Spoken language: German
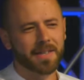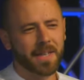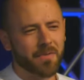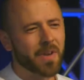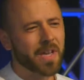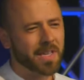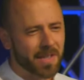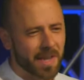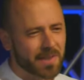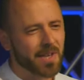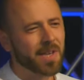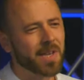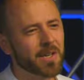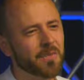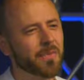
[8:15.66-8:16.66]
dann werde ich
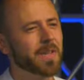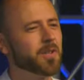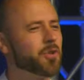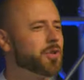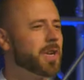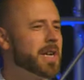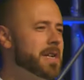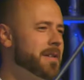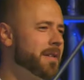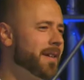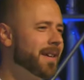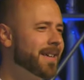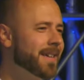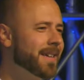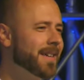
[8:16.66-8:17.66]
letztendlich feststellen,
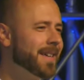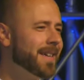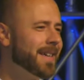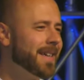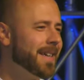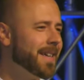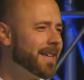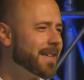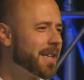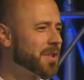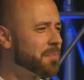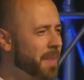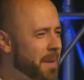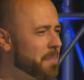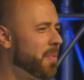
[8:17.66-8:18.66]

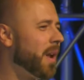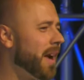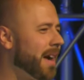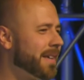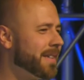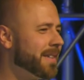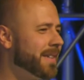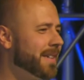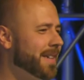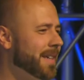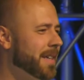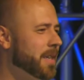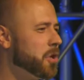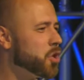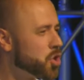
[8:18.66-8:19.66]
dass mein Plan
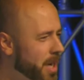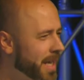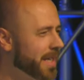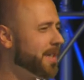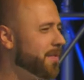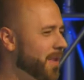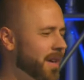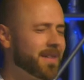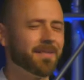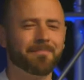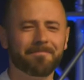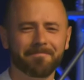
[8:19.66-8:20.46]
schlecht war